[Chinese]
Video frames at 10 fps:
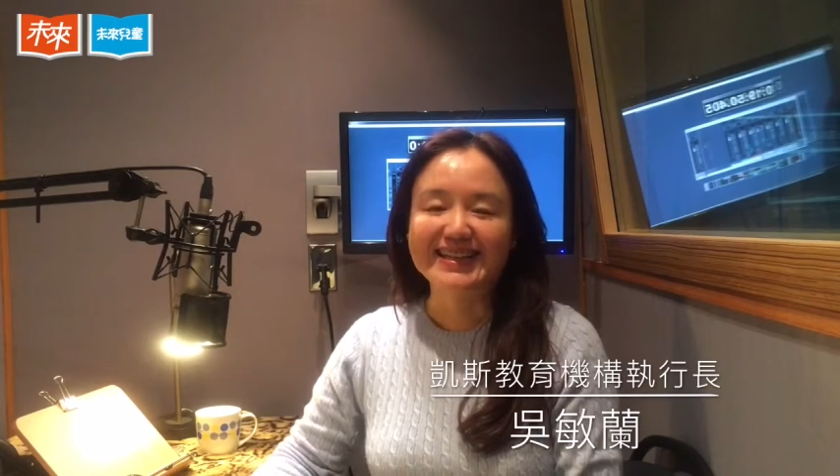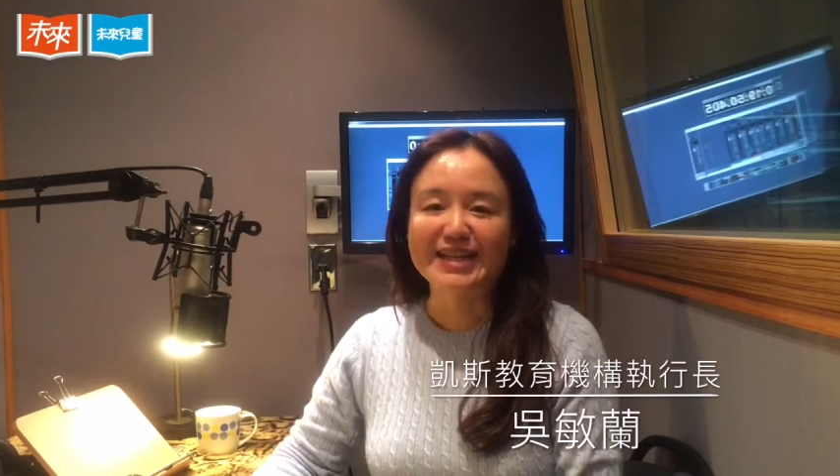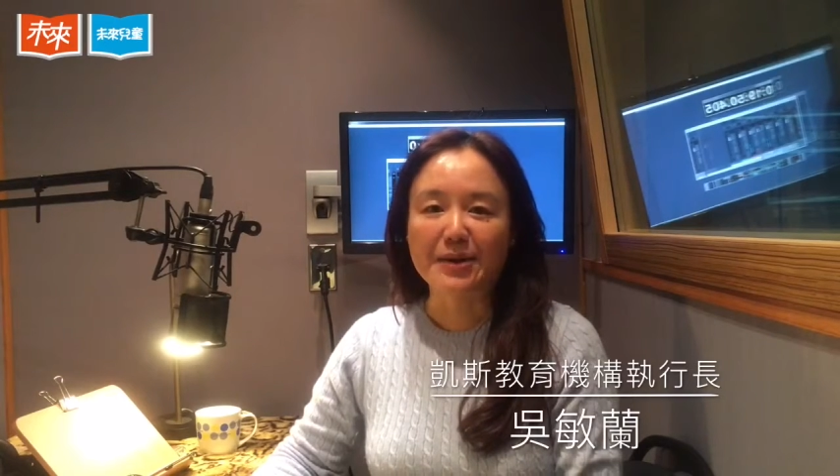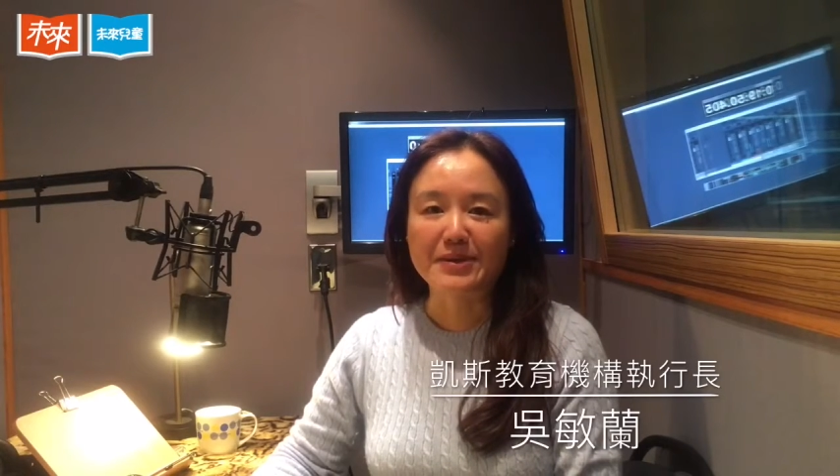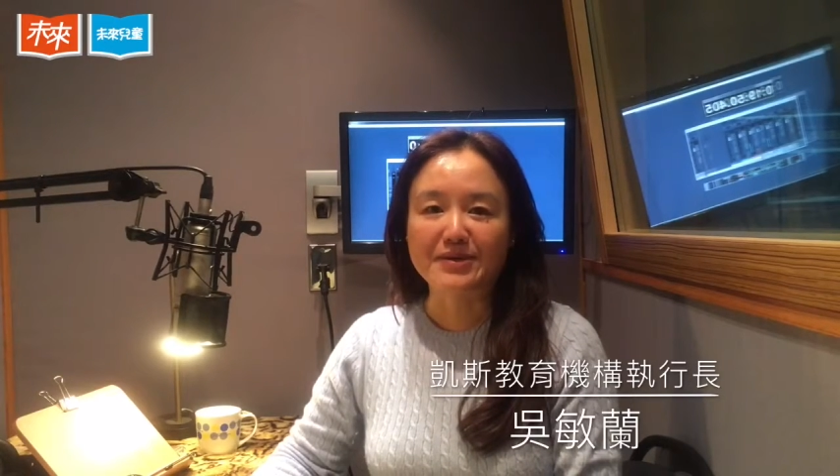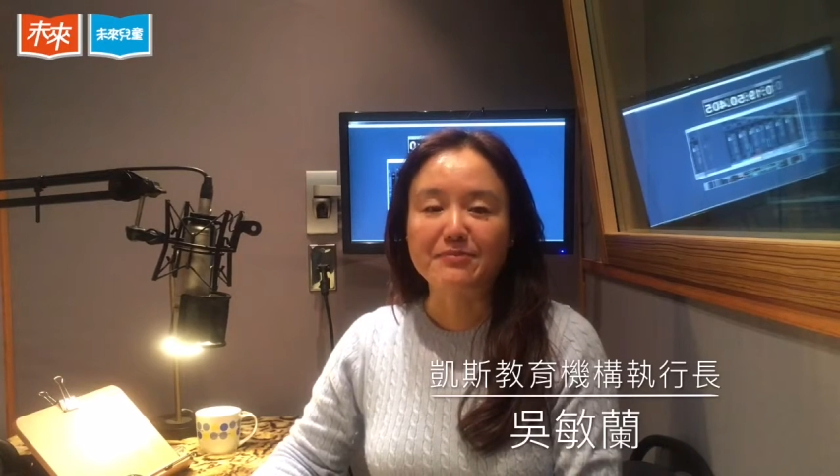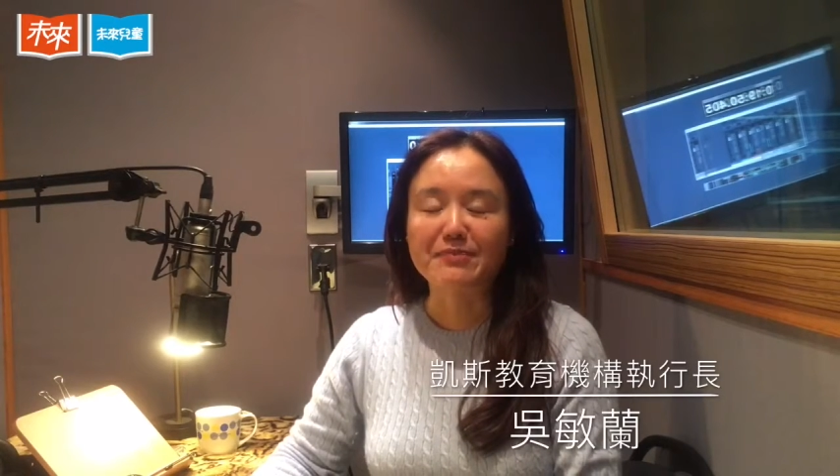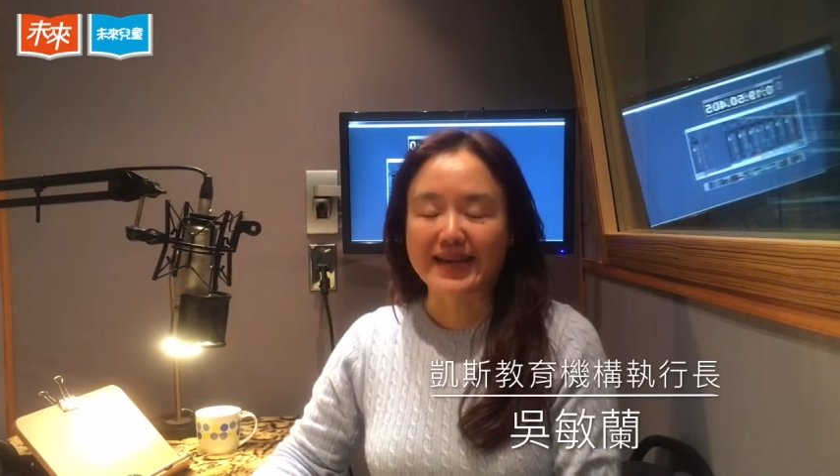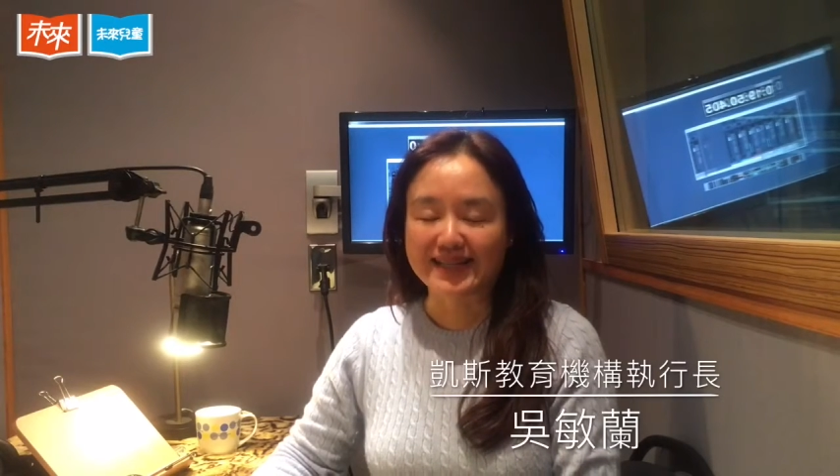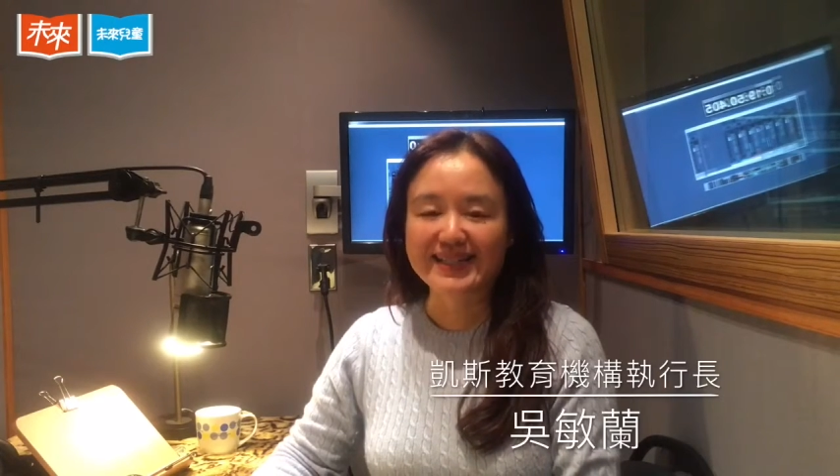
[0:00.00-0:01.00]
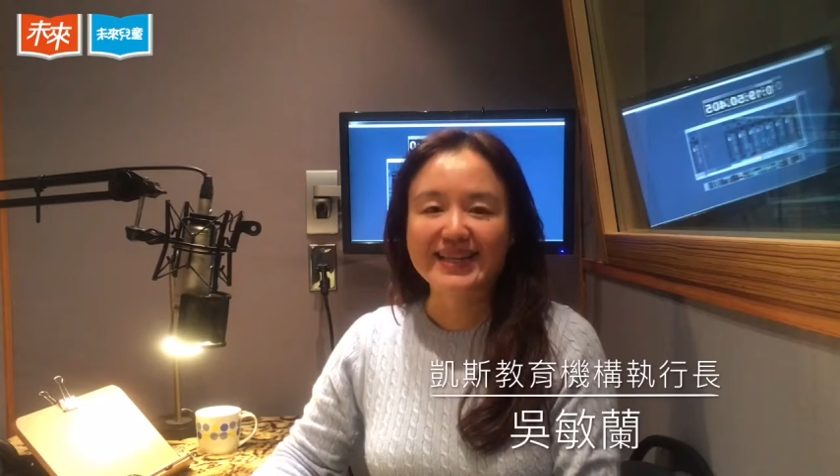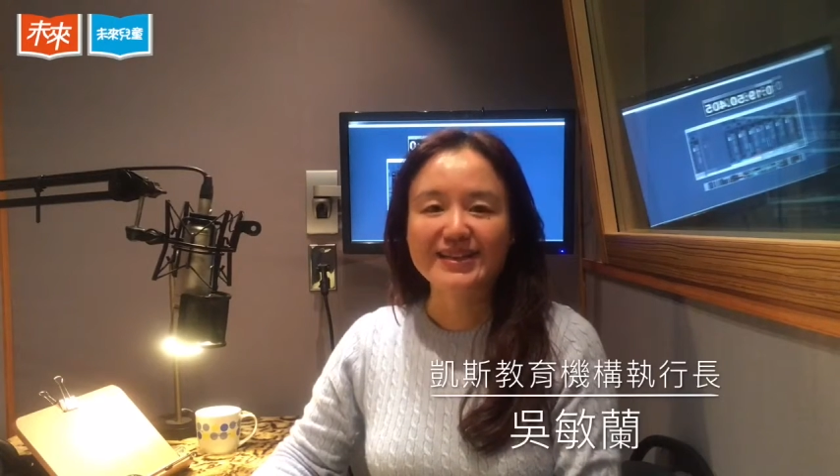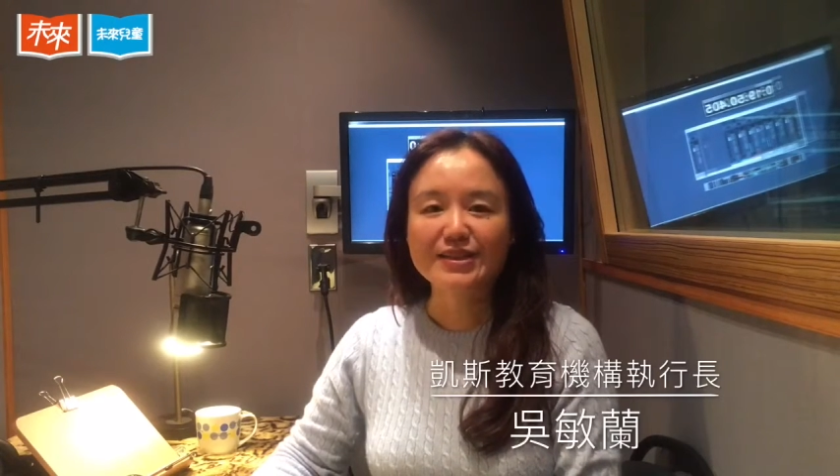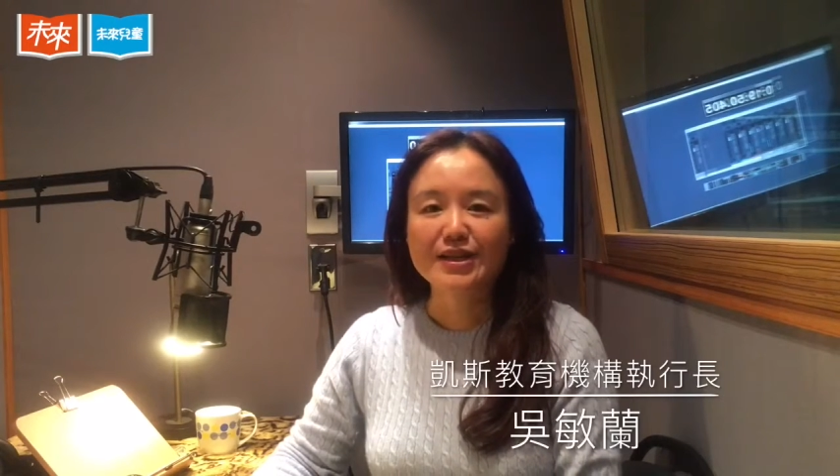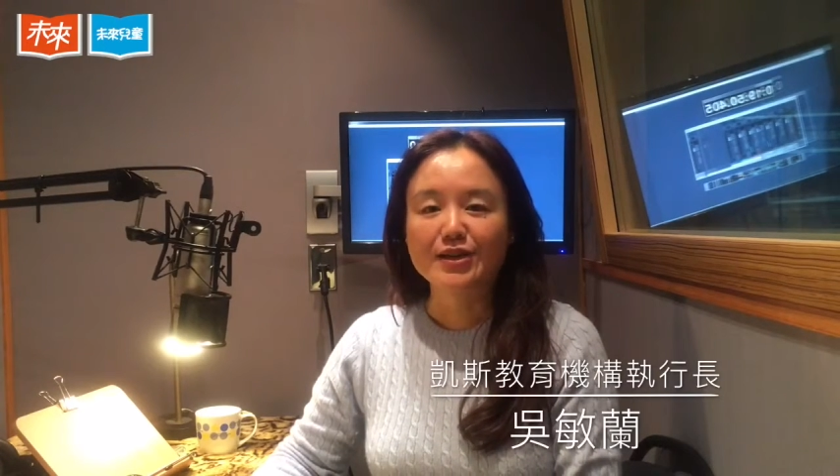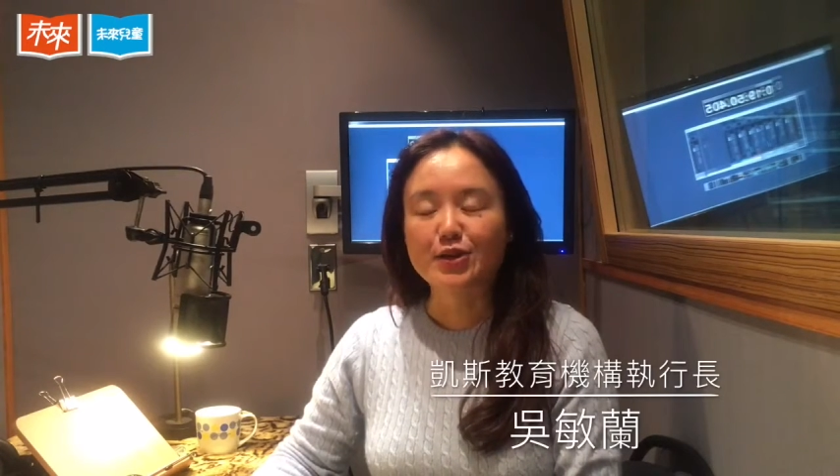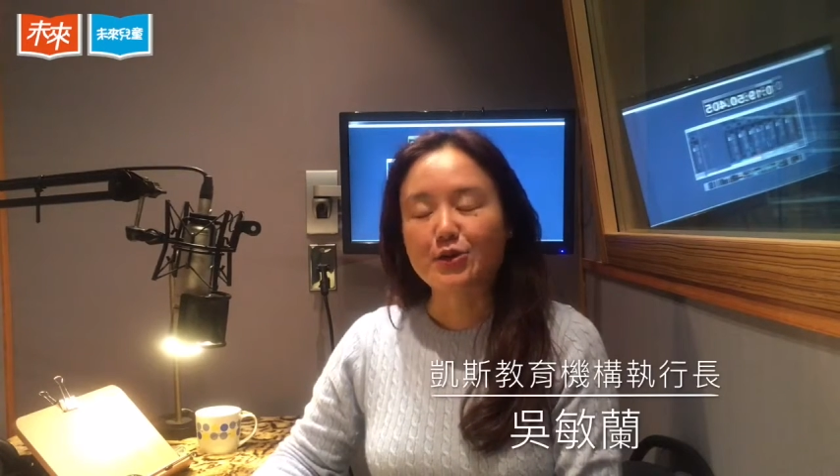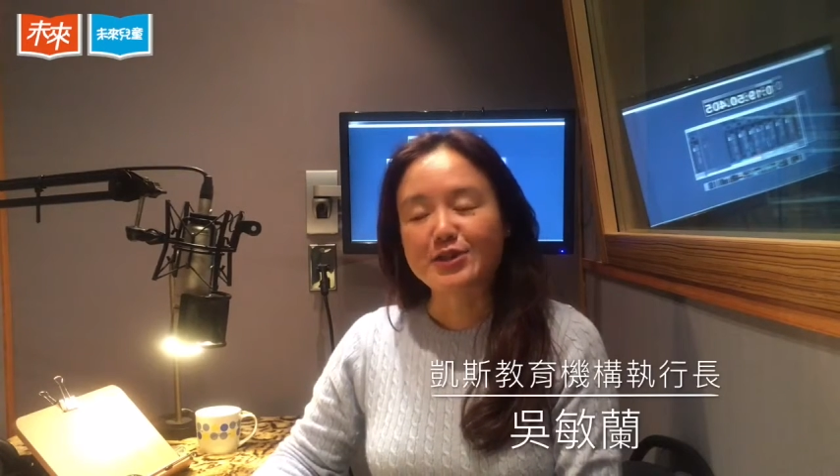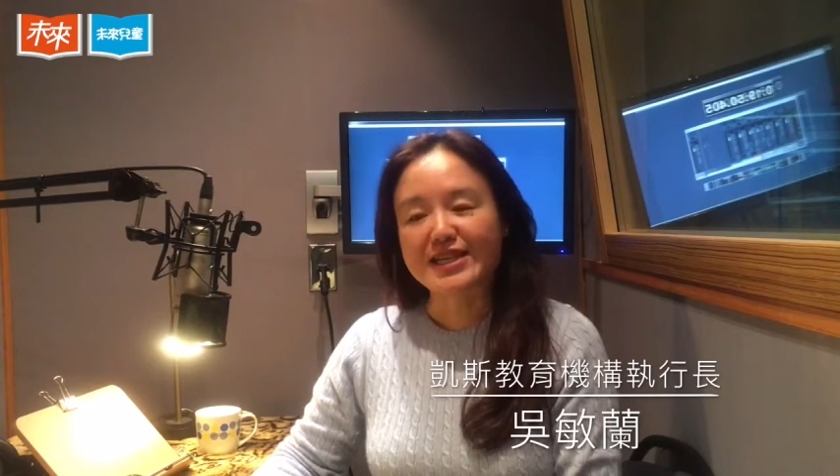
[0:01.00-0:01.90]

他们每一天都